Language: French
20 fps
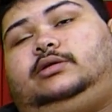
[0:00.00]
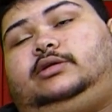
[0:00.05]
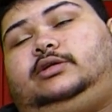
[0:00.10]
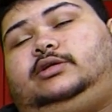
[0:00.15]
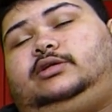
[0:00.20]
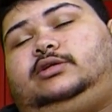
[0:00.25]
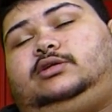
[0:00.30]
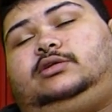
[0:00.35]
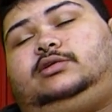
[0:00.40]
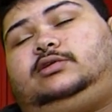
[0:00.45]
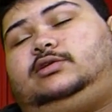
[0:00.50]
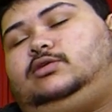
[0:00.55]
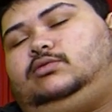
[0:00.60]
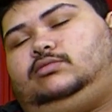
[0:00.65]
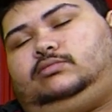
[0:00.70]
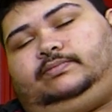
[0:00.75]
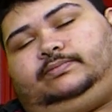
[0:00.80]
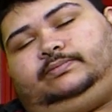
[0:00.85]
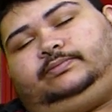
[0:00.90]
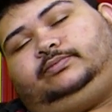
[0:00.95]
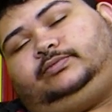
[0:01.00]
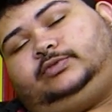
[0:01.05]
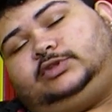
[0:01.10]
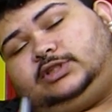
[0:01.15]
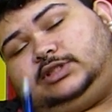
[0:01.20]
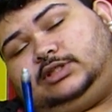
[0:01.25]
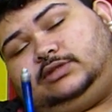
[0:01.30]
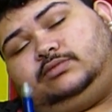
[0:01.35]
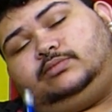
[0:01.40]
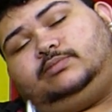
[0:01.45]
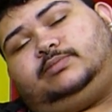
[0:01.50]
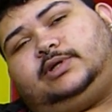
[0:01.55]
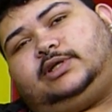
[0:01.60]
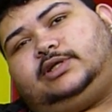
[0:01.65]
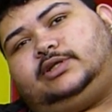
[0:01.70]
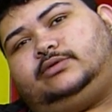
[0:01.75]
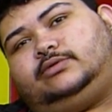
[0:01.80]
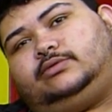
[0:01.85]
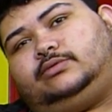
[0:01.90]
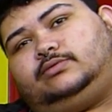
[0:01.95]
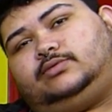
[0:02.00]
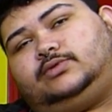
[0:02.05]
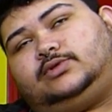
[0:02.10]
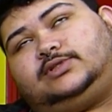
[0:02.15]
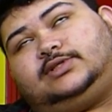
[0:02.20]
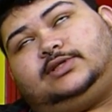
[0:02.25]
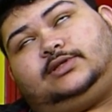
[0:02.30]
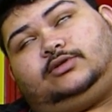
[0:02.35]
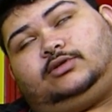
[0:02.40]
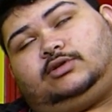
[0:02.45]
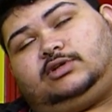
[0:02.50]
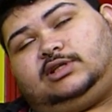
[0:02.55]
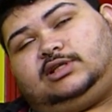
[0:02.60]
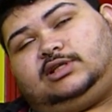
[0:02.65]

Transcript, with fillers: et sinon, si vous me parliez de vos secteurs